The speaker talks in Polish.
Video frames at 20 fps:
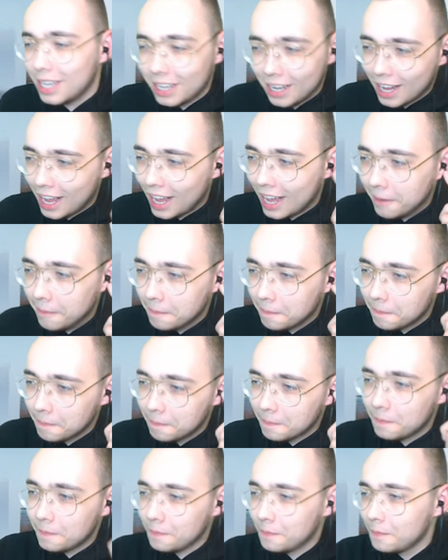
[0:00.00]
gra,
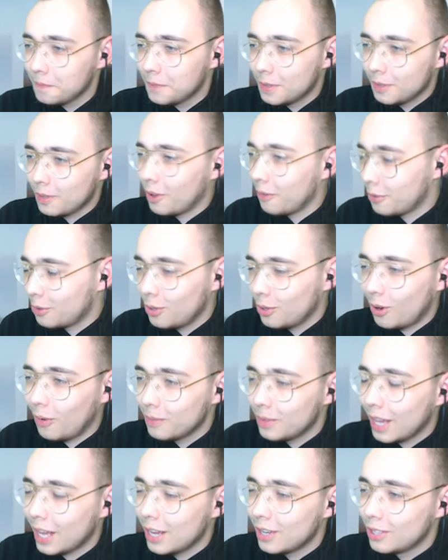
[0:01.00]
no w
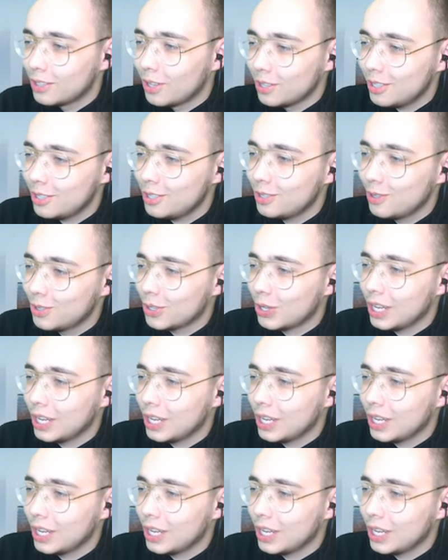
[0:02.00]
którą też dosyć dużo